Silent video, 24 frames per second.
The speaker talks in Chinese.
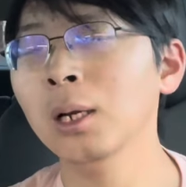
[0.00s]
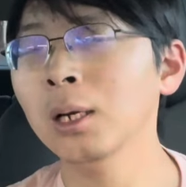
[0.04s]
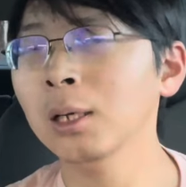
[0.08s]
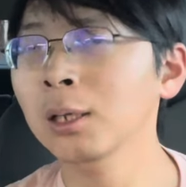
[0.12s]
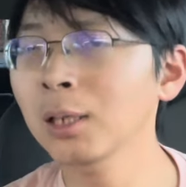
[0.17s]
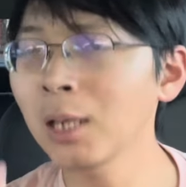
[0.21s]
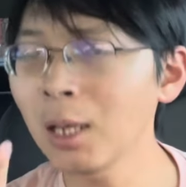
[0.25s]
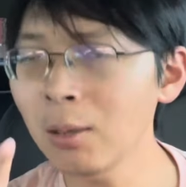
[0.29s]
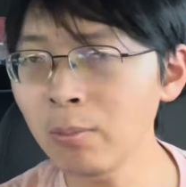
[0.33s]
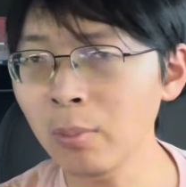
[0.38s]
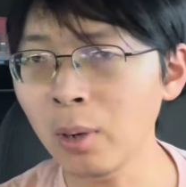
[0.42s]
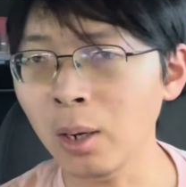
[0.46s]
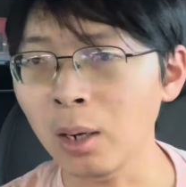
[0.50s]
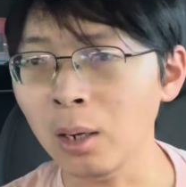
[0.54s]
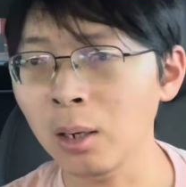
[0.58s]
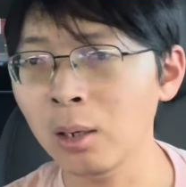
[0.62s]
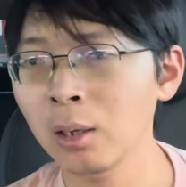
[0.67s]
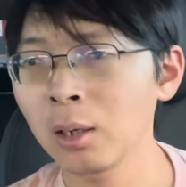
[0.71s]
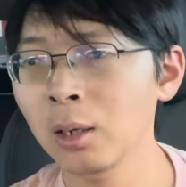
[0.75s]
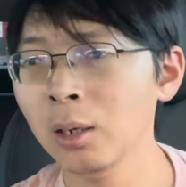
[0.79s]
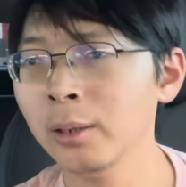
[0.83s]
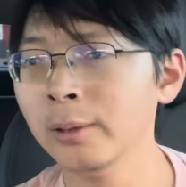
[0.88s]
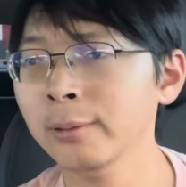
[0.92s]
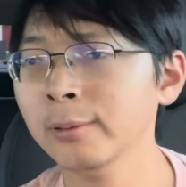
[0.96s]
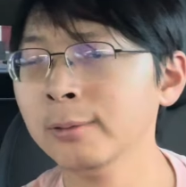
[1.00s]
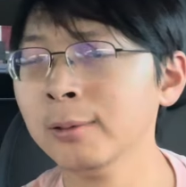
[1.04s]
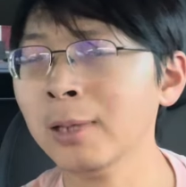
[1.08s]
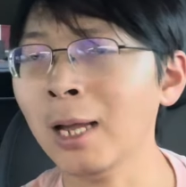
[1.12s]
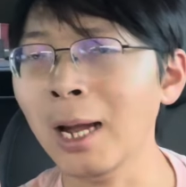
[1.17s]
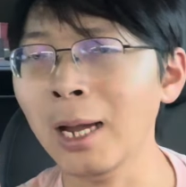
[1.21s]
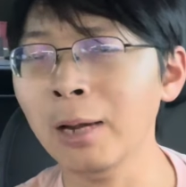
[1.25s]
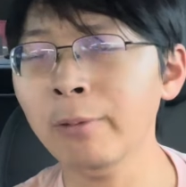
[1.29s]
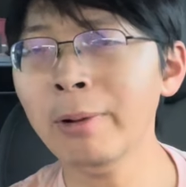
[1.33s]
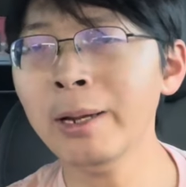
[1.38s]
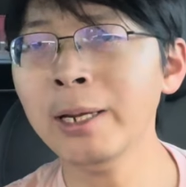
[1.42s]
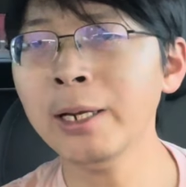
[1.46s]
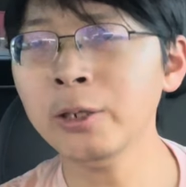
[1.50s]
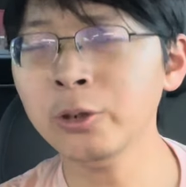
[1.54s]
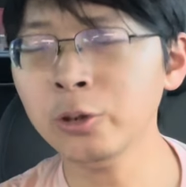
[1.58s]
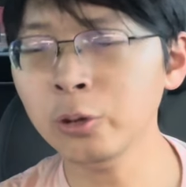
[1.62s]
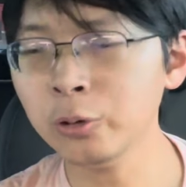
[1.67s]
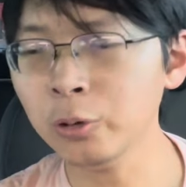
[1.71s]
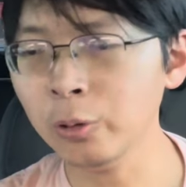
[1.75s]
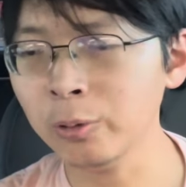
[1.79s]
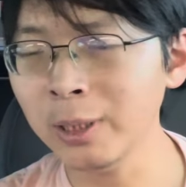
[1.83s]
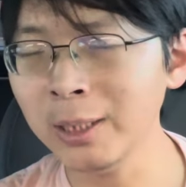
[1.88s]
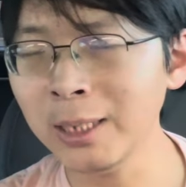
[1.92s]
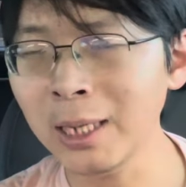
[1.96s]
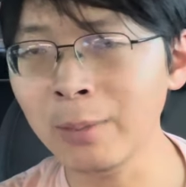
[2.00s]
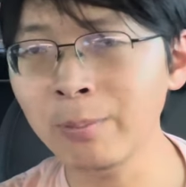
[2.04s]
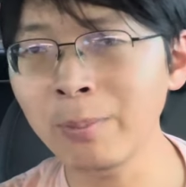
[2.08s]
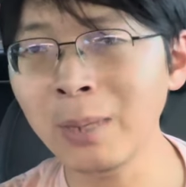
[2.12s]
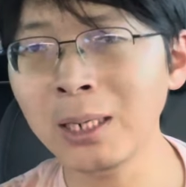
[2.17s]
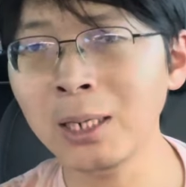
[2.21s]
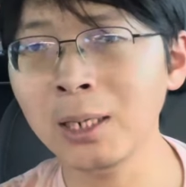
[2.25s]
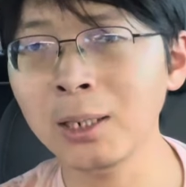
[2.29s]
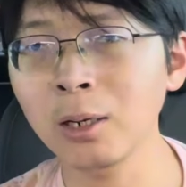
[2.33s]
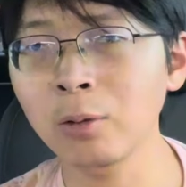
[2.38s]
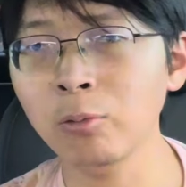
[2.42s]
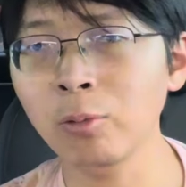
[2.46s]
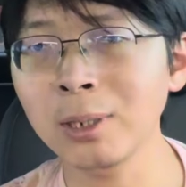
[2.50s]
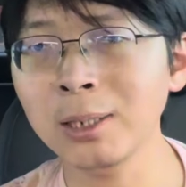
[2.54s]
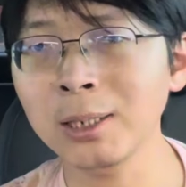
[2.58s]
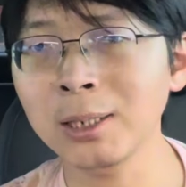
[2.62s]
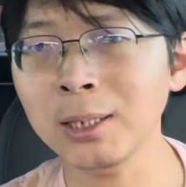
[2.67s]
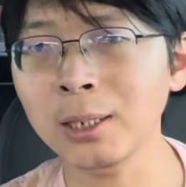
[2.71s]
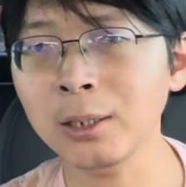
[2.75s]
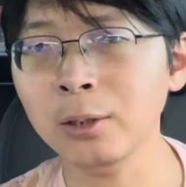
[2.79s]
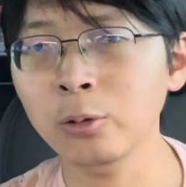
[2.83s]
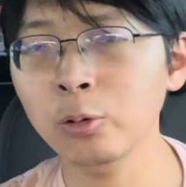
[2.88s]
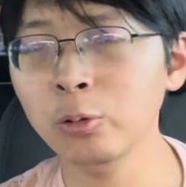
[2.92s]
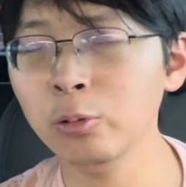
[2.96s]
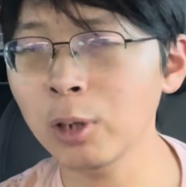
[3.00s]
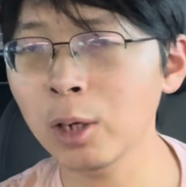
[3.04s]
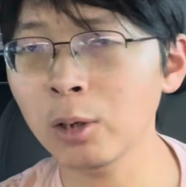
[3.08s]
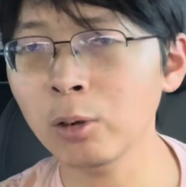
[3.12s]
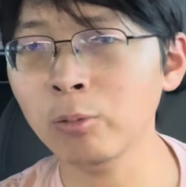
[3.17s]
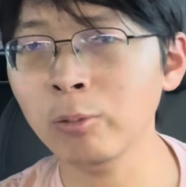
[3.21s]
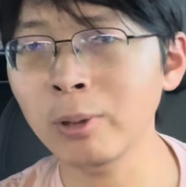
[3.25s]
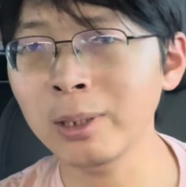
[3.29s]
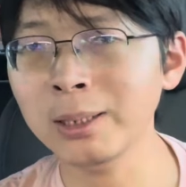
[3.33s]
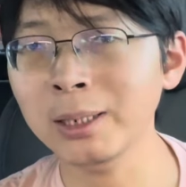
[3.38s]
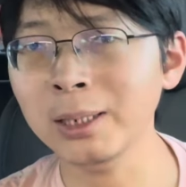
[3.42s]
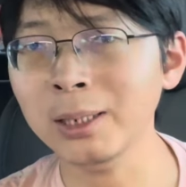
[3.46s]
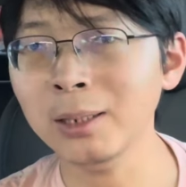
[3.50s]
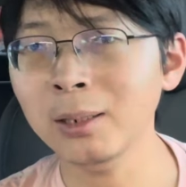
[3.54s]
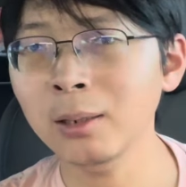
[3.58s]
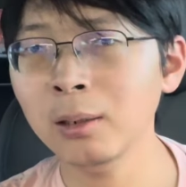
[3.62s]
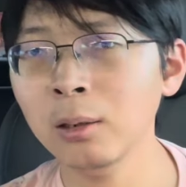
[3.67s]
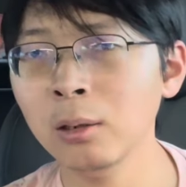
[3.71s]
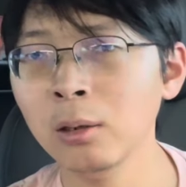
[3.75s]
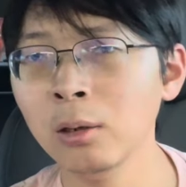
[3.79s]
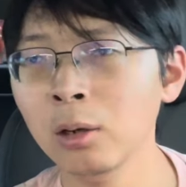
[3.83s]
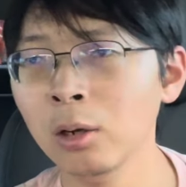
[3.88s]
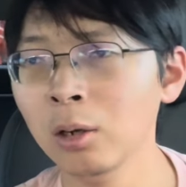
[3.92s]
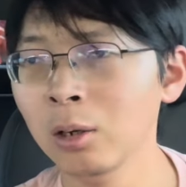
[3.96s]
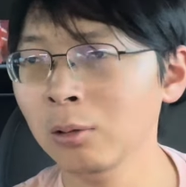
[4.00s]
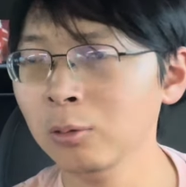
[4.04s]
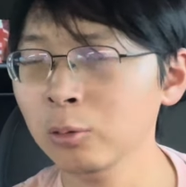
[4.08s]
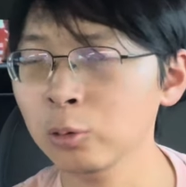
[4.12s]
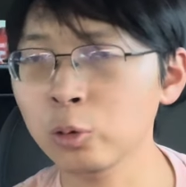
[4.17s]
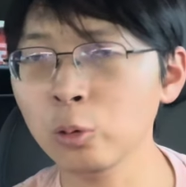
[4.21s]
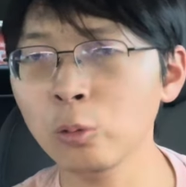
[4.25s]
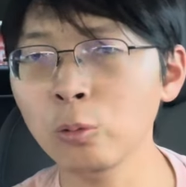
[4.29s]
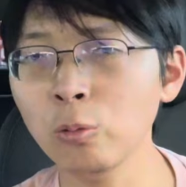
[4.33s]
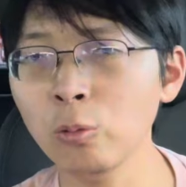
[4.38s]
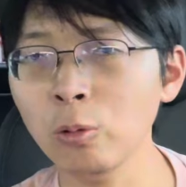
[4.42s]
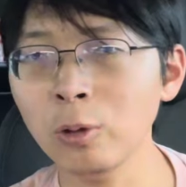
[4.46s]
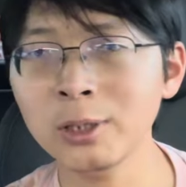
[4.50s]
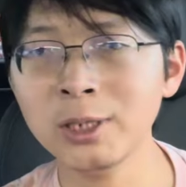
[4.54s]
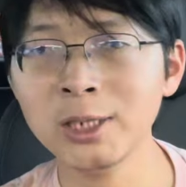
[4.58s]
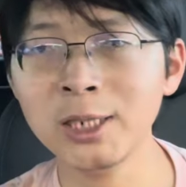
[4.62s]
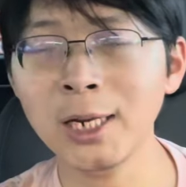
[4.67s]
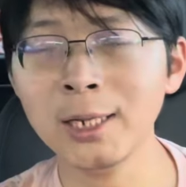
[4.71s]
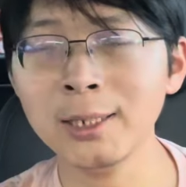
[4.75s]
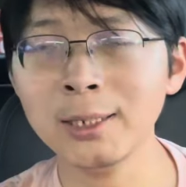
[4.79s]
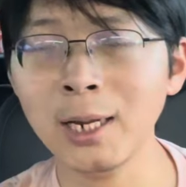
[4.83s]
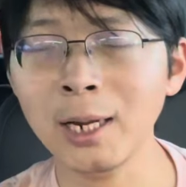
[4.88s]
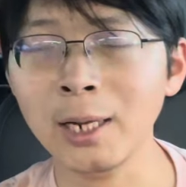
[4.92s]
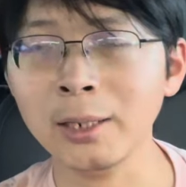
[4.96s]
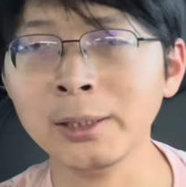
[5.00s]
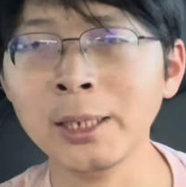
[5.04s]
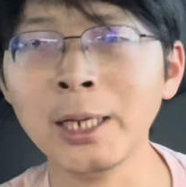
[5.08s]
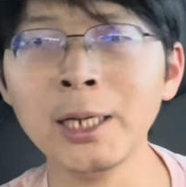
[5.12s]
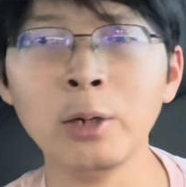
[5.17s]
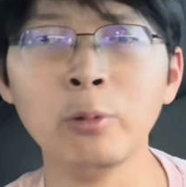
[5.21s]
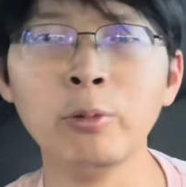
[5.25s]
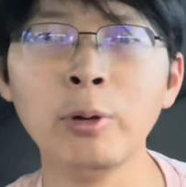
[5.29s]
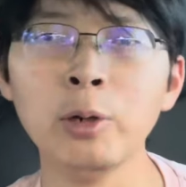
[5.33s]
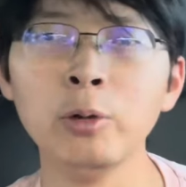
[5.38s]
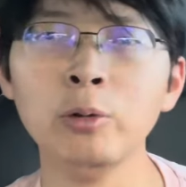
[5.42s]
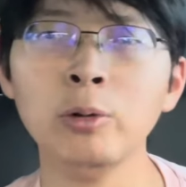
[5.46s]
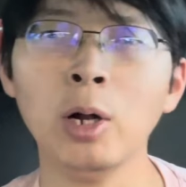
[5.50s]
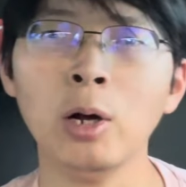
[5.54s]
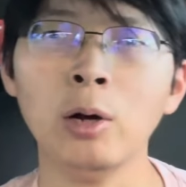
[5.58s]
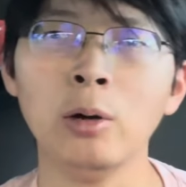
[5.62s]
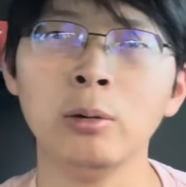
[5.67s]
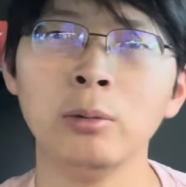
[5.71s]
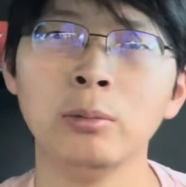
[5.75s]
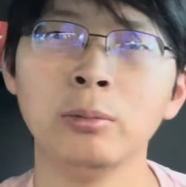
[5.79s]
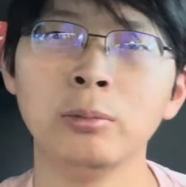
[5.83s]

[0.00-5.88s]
那么，台湾一九九零年面临的问题，遇到了问题，中国现在它也会遇到。